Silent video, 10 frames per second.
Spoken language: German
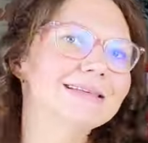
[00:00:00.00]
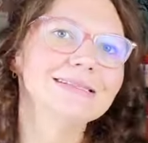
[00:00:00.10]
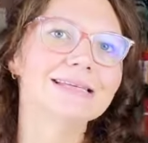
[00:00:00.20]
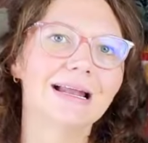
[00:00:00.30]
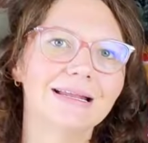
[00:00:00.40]
Es
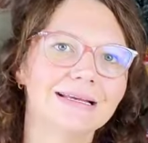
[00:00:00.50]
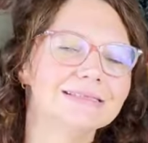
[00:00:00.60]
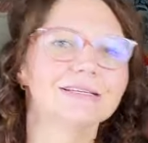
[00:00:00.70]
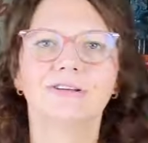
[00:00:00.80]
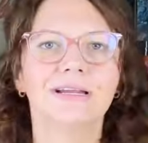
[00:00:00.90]
ist
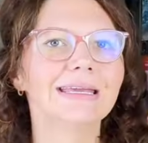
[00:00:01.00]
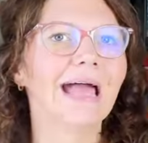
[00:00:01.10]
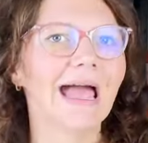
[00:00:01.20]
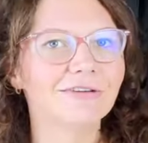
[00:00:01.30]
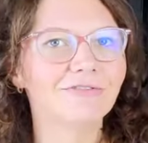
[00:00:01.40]
allerdings natürlich
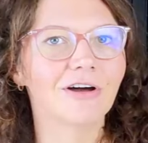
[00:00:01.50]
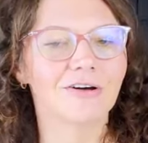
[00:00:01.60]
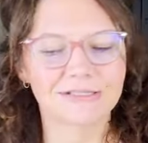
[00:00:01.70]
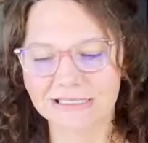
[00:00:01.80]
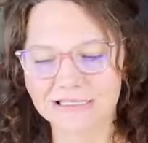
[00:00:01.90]
keine
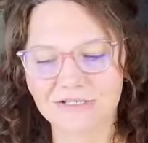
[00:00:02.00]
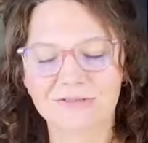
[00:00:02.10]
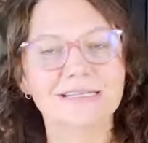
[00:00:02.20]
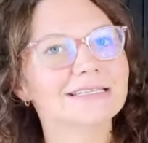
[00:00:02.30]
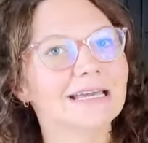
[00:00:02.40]

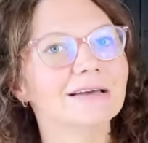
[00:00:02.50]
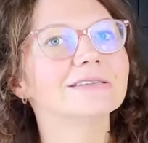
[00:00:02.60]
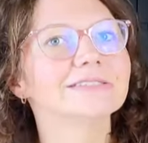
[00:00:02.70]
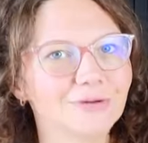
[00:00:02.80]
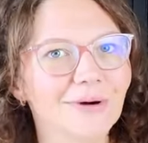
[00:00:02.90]
Voraussetzung, dass ihr
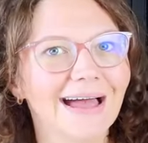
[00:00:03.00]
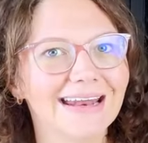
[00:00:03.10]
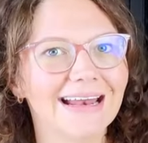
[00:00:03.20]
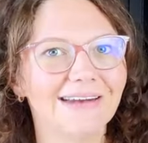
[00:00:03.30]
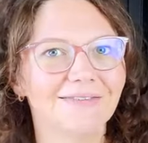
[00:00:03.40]
so
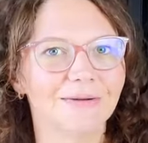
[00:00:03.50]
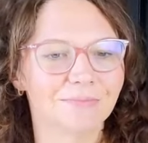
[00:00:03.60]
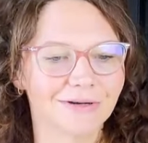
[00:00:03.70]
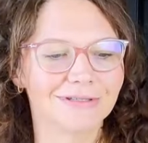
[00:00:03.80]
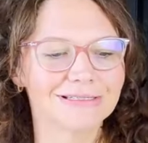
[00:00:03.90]
eine Leinwand
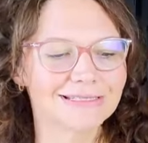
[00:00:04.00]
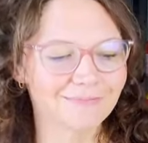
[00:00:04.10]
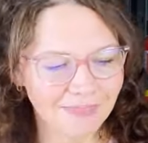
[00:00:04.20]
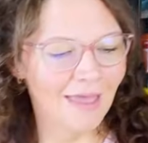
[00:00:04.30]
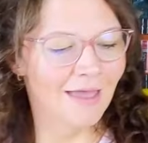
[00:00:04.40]
benutzt.
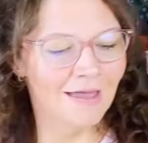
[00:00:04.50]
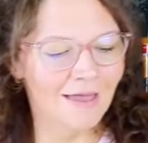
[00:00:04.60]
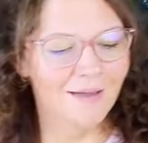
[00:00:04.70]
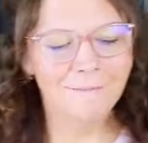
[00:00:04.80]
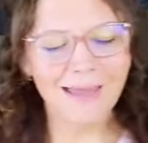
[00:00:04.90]

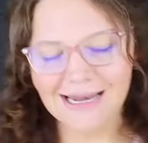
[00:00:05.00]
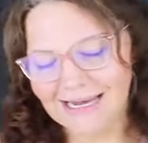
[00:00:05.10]
Meine